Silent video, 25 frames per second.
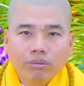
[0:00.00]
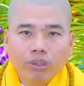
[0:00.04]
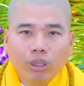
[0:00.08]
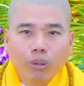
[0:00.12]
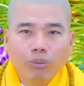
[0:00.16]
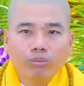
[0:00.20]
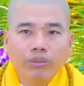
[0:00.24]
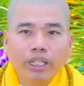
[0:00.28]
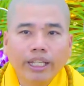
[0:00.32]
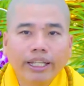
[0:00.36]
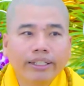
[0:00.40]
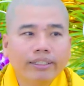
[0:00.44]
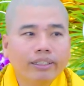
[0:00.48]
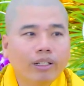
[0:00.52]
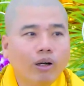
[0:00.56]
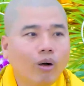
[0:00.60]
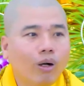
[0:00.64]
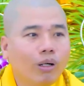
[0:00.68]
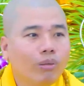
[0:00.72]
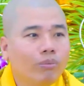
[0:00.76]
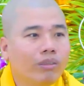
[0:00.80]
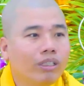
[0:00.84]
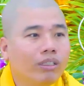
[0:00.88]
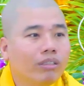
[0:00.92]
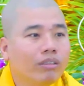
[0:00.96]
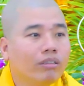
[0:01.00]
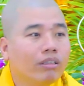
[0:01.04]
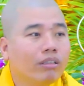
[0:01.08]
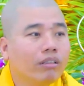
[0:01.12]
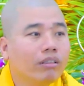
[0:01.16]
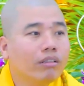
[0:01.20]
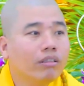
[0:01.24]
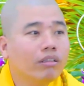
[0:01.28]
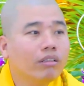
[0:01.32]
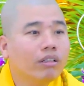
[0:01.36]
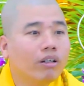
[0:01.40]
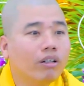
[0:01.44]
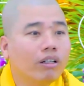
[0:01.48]
Đồng tiền đó mới
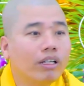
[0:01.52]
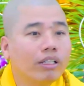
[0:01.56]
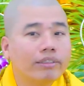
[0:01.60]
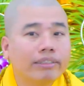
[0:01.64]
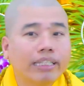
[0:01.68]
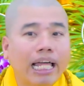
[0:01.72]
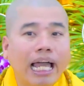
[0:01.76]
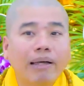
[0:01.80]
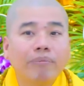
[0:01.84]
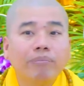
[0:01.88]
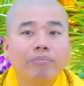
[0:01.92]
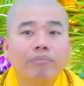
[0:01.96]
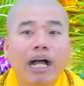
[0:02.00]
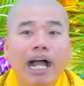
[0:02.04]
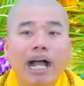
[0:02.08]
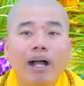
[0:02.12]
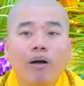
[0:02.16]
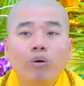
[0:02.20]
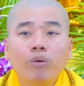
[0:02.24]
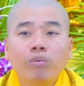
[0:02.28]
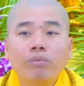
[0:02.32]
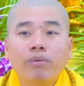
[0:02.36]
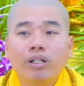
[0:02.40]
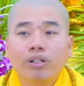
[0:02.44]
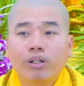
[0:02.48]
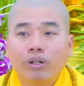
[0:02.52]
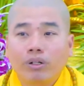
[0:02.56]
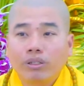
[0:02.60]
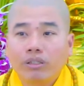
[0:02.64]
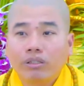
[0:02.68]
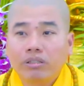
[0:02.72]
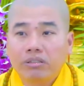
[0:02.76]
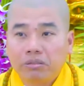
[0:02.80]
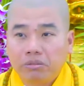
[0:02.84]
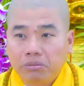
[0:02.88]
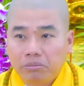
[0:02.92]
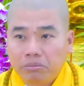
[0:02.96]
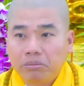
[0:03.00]
gọi là Tam Bảo, mà gọi
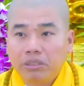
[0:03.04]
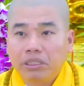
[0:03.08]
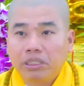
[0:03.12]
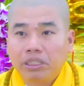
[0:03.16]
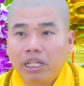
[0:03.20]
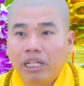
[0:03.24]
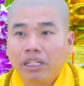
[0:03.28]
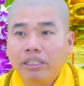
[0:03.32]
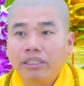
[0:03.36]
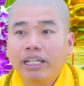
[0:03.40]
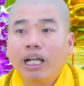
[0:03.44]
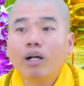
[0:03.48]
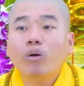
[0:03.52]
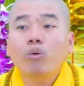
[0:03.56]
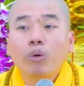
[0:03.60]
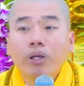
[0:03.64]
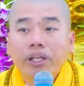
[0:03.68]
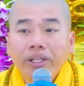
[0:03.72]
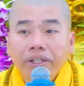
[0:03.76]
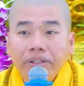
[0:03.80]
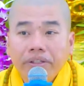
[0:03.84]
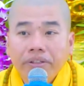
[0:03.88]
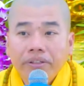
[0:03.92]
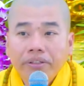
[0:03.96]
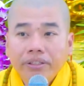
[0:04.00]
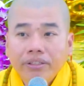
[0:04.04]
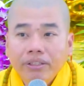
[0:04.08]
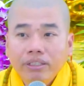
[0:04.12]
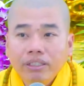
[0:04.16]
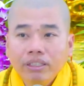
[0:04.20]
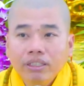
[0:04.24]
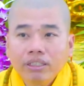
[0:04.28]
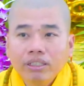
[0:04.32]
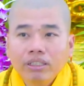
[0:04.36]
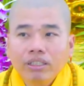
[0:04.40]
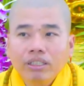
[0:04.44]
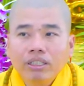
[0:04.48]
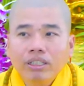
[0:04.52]
là mình thấy chân quý.
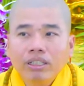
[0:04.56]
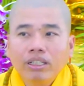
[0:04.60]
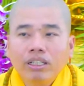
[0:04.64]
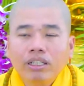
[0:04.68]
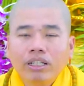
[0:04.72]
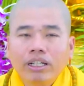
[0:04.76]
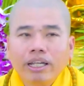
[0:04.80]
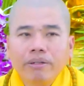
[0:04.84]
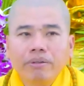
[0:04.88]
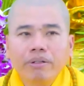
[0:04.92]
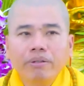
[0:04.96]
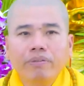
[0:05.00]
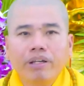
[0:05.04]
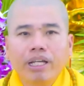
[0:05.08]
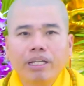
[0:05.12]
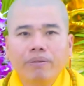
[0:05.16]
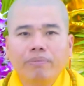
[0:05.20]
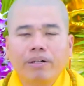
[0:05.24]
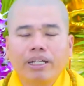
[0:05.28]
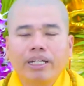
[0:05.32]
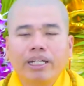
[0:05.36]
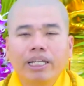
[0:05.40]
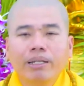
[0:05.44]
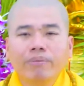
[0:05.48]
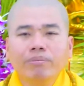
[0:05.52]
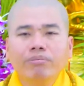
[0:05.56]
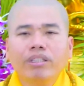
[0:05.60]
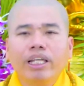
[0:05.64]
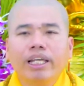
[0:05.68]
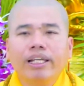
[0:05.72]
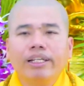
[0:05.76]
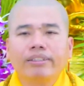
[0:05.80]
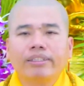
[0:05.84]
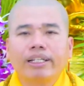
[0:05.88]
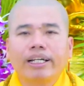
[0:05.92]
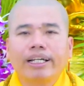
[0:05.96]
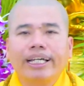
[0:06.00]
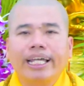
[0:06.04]
Khi quý vị mà điếm
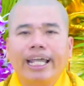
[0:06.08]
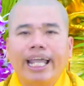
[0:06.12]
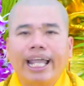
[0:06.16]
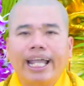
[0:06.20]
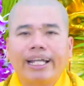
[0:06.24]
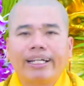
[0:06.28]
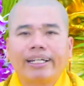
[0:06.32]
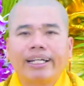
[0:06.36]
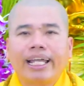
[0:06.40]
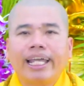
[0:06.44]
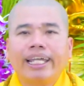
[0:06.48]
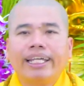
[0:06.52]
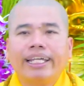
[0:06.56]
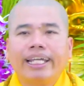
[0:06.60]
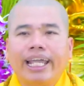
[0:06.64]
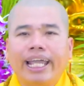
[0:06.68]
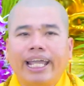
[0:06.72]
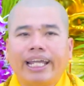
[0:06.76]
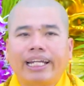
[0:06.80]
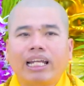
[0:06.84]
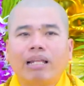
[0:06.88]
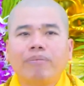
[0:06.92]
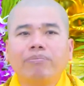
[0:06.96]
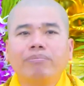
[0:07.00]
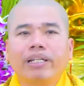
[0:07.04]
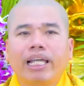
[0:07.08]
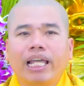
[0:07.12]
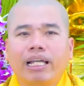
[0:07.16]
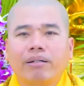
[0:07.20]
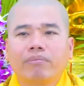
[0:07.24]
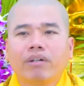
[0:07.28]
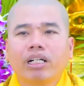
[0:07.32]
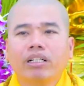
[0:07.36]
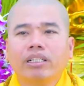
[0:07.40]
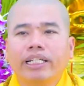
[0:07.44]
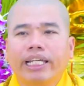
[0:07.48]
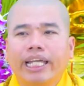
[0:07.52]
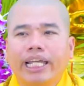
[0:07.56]
tiền từ 1000, 2000,
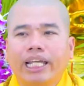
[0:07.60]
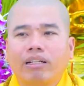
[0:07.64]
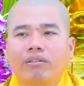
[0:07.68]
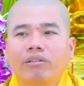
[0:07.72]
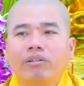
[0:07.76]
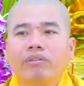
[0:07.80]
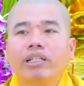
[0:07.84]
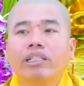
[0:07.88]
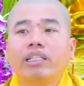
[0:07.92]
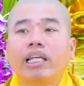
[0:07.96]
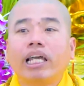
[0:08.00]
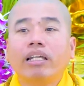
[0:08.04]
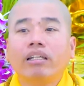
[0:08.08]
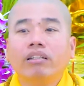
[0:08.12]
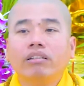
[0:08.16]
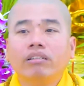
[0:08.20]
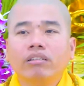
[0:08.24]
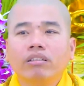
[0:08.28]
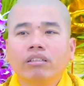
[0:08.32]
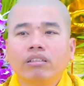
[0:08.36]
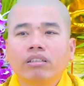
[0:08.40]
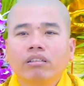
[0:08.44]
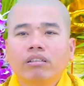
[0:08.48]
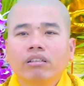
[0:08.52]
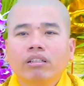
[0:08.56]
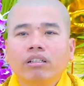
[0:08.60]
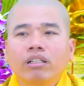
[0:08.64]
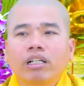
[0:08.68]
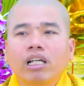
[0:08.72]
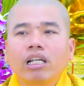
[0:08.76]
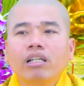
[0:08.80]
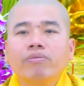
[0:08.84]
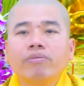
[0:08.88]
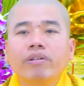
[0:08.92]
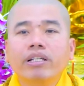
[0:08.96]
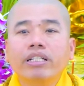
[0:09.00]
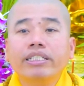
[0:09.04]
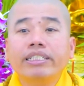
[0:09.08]
5000, 10000, quý vị thấy
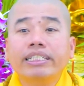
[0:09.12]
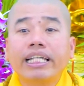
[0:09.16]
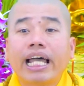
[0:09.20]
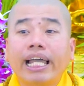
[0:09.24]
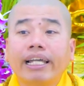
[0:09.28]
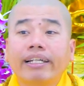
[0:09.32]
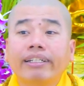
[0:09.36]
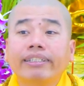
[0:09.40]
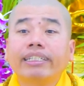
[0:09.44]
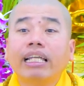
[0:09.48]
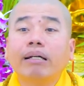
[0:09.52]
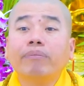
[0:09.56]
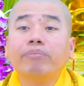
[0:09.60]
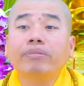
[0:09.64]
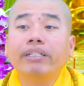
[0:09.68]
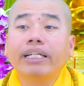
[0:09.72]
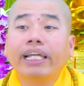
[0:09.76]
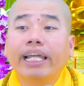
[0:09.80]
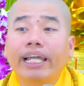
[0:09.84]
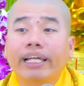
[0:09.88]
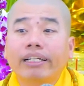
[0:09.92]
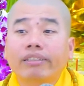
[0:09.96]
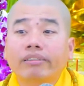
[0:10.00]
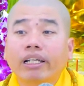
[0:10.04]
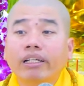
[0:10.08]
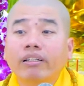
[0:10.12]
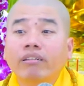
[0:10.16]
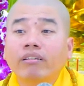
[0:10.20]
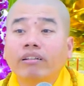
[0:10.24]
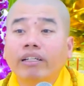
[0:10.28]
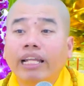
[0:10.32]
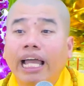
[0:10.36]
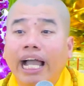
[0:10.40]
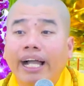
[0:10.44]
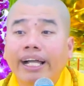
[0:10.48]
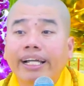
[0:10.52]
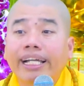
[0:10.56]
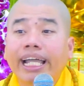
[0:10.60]
khi vị xài 100.000 thấy nó
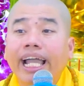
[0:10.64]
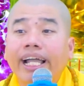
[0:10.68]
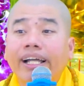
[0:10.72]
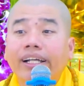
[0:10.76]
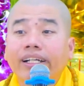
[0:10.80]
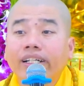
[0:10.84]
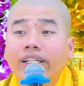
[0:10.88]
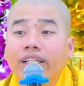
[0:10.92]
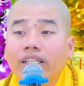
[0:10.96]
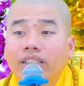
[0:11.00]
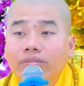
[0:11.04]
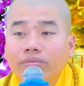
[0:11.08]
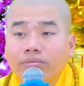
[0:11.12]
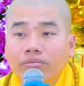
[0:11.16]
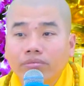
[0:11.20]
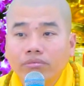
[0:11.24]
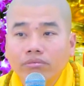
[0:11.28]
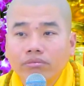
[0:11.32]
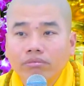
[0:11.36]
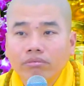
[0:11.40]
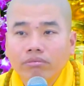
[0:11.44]
nặng căng ghê.